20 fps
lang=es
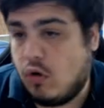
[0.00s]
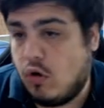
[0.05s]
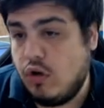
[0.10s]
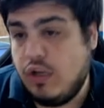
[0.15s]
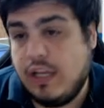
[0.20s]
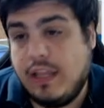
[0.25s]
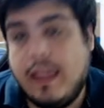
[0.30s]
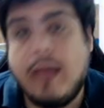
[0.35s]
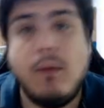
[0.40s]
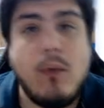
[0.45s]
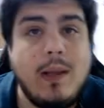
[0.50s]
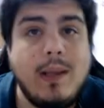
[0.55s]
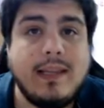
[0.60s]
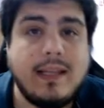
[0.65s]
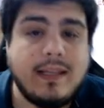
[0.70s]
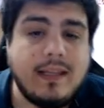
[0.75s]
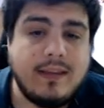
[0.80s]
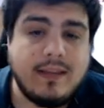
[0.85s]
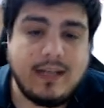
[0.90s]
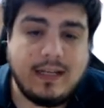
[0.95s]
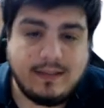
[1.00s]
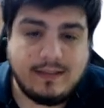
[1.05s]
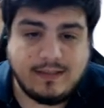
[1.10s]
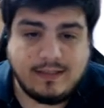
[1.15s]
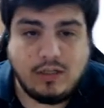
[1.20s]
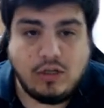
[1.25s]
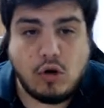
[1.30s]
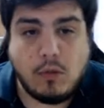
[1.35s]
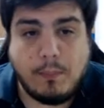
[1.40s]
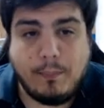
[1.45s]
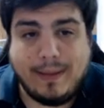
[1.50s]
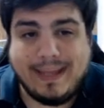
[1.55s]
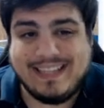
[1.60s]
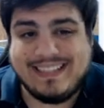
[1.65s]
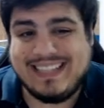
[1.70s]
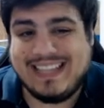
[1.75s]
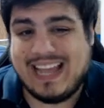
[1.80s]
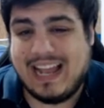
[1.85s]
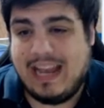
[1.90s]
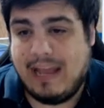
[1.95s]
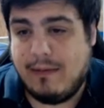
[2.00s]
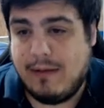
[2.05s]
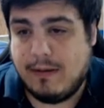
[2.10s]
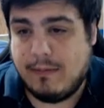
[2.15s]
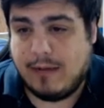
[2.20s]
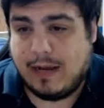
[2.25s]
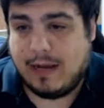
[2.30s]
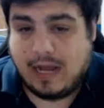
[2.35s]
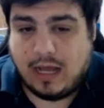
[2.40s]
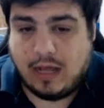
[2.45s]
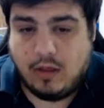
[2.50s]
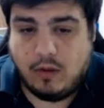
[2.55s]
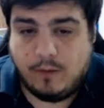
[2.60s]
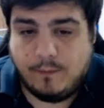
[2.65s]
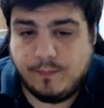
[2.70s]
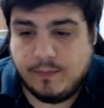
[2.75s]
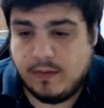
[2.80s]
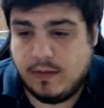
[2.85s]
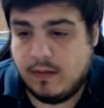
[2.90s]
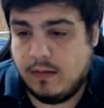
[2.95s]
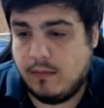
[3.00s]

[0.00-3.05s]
Hoy de vuelta está en 35 pese al haber bajado.